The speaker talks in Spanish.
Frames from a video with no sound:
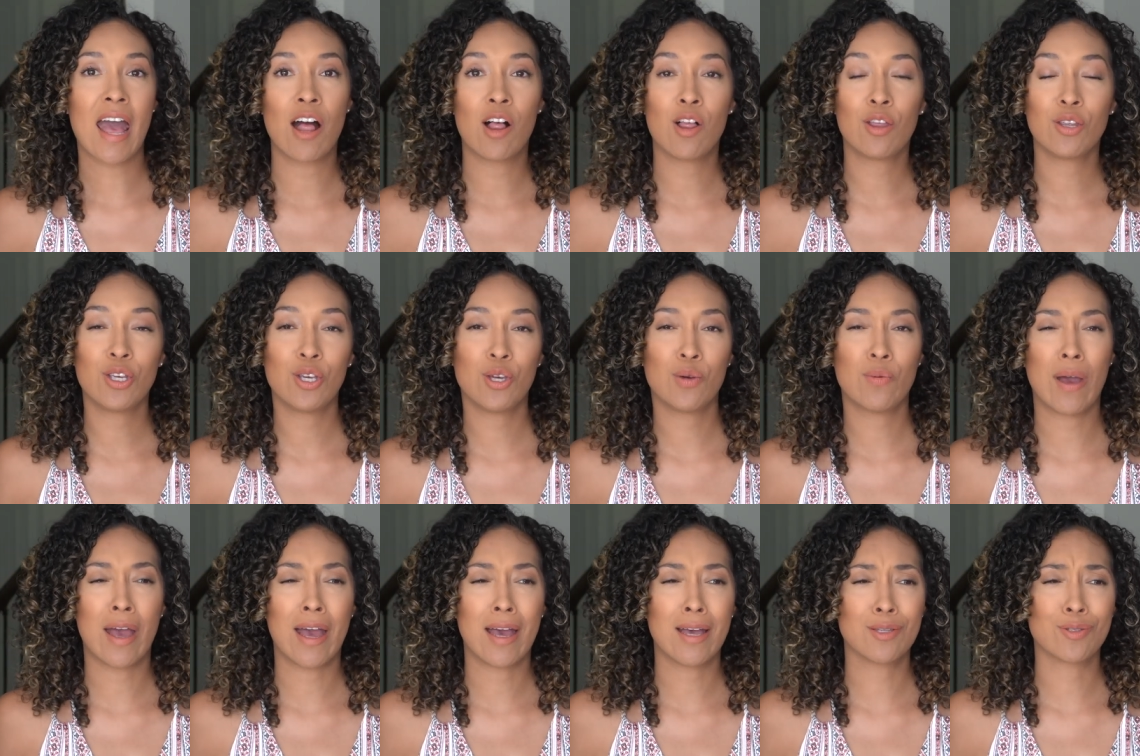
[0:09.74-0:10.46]

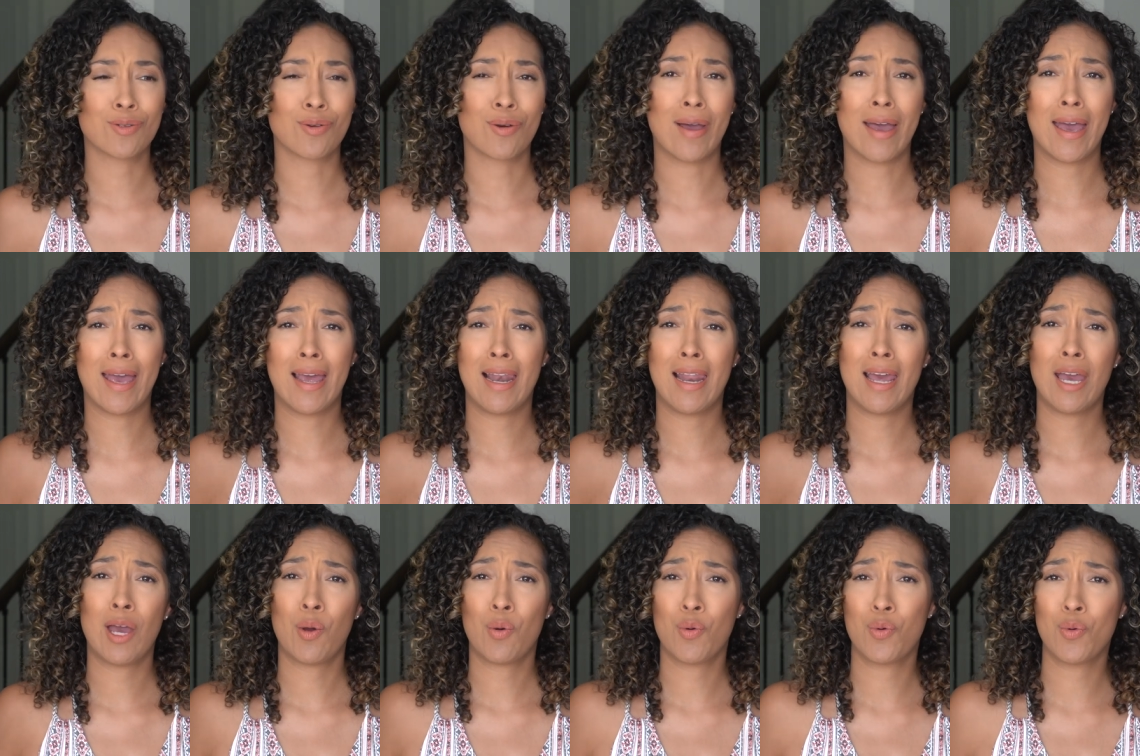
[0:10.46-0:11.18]
L-U-S o
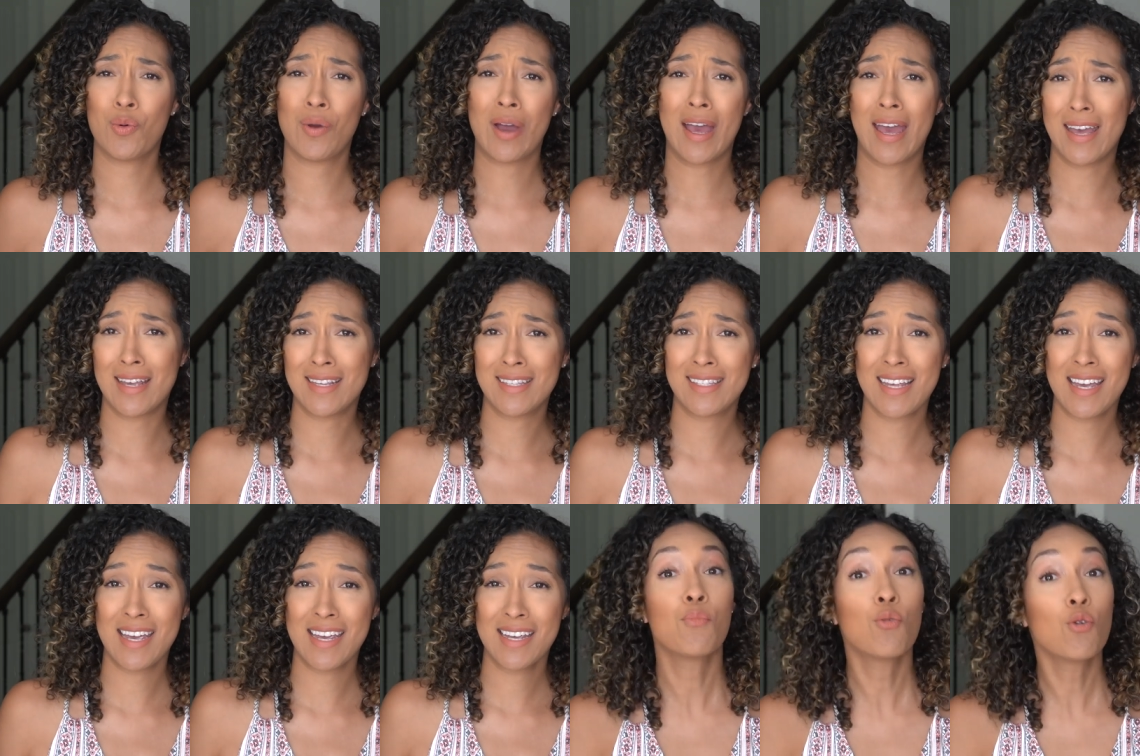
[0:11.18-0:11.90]

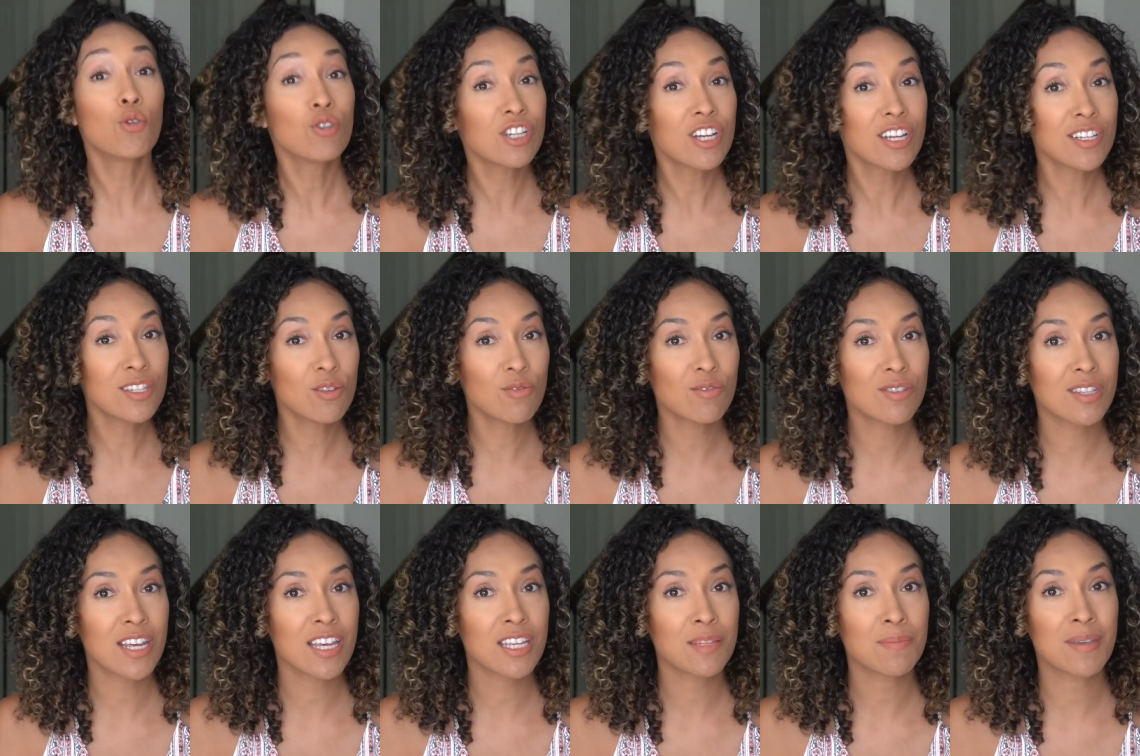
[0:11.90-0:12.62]
L-U-S Muchas de
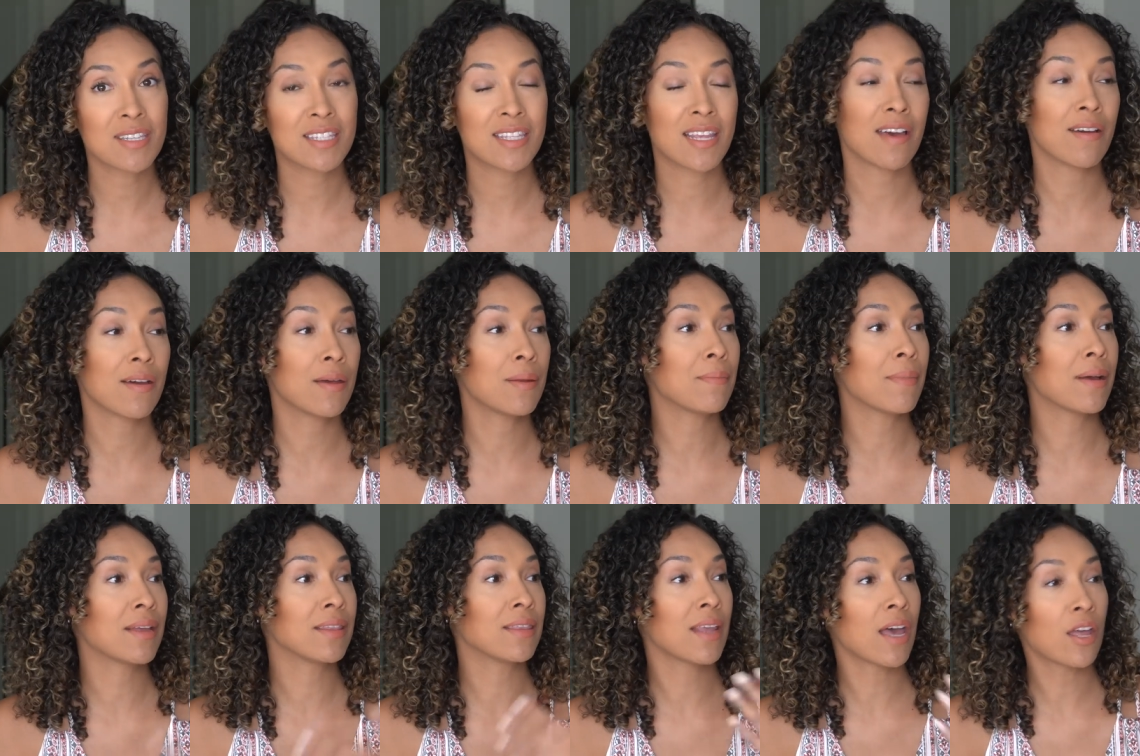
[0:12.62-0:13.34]
ustedes me
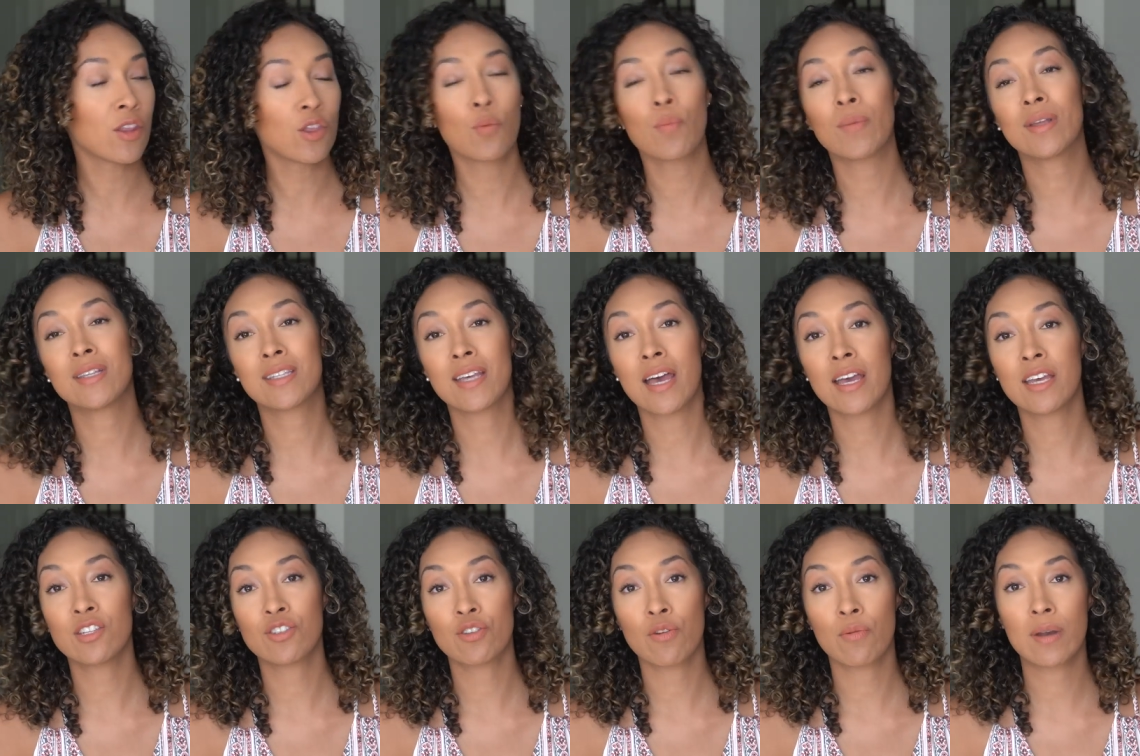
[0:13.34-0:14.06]
estaban mandando
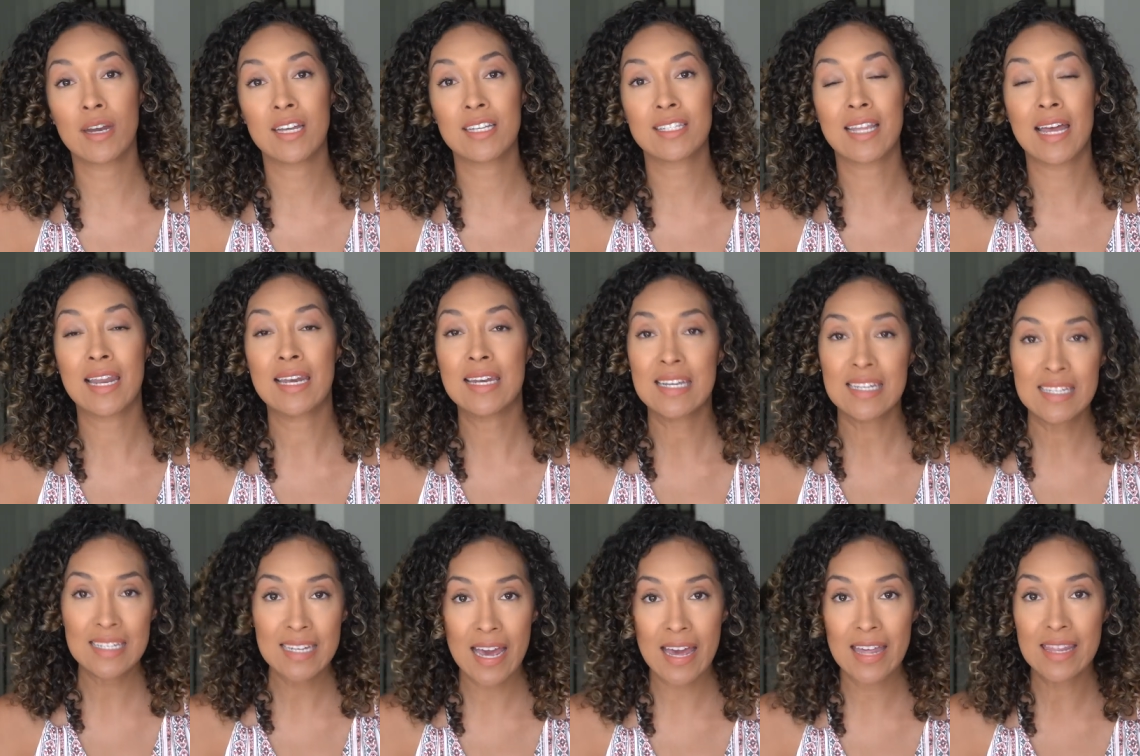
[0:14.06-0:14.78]
mensajes sobre esta
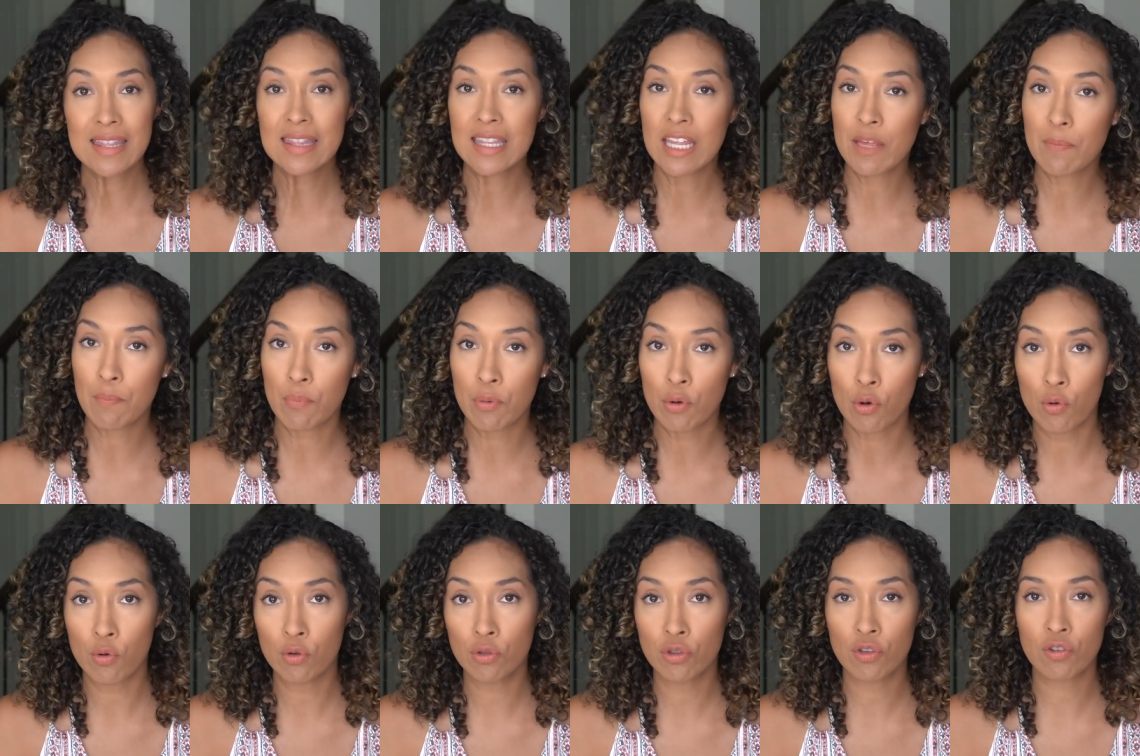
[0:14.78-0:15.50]
línea de
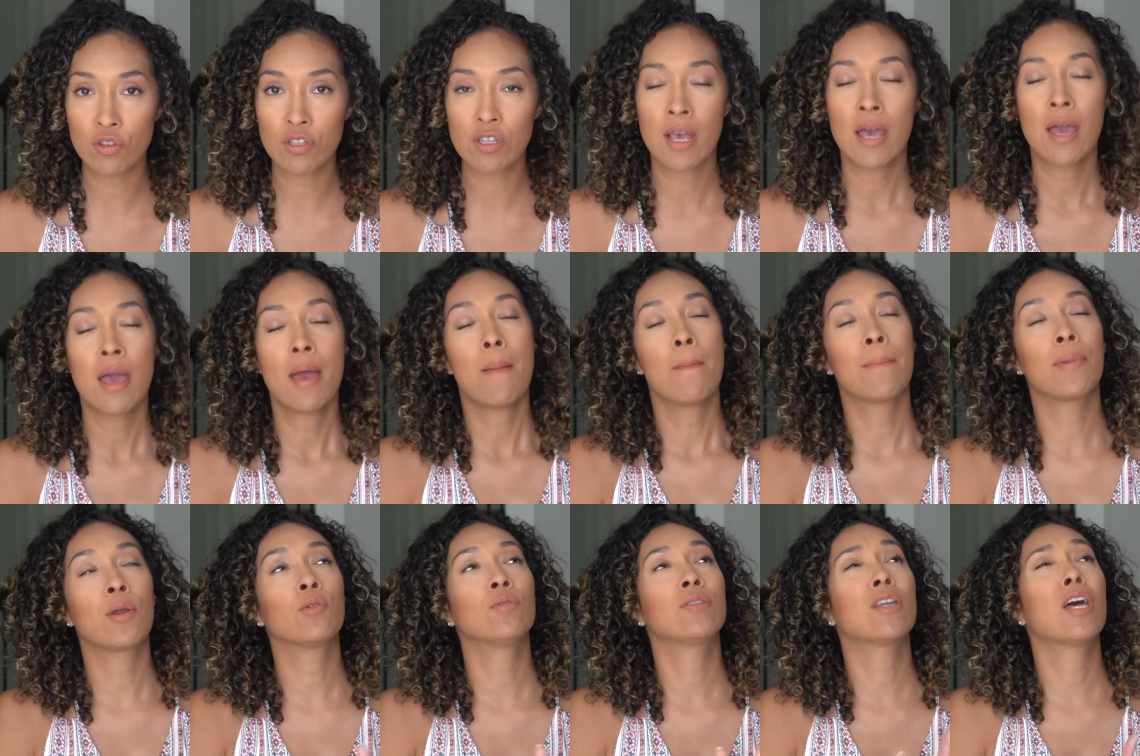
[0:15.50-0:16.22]
productos
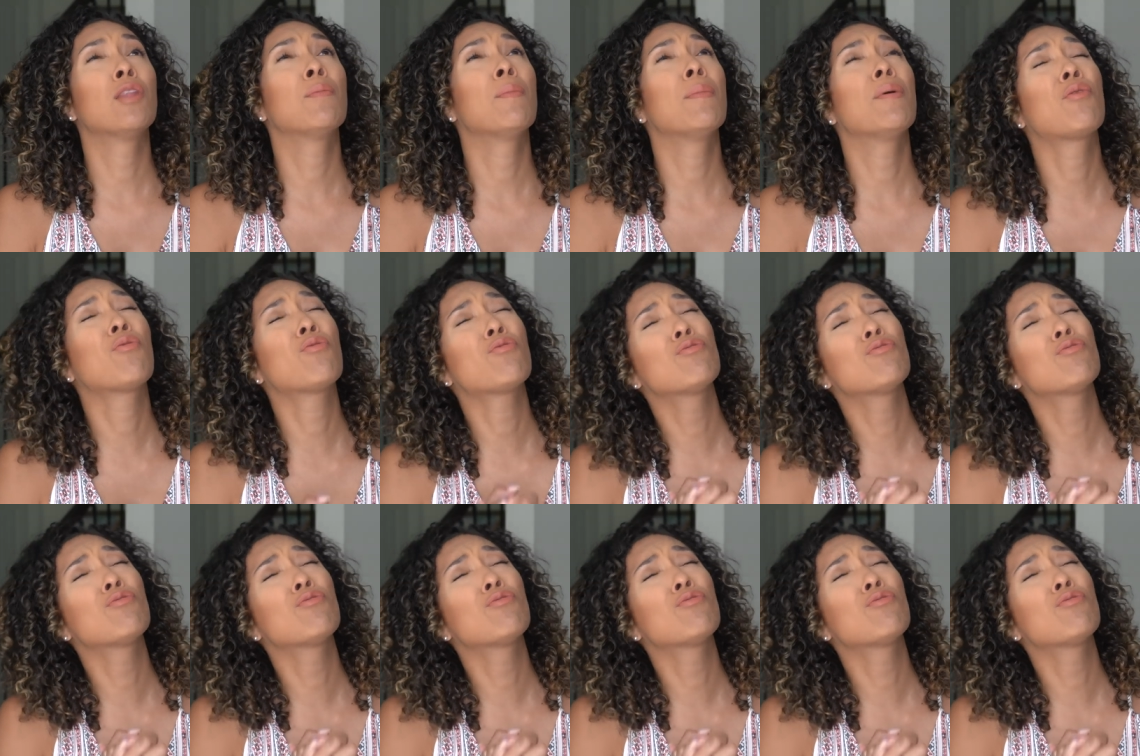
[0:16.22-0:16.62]
preguntándome,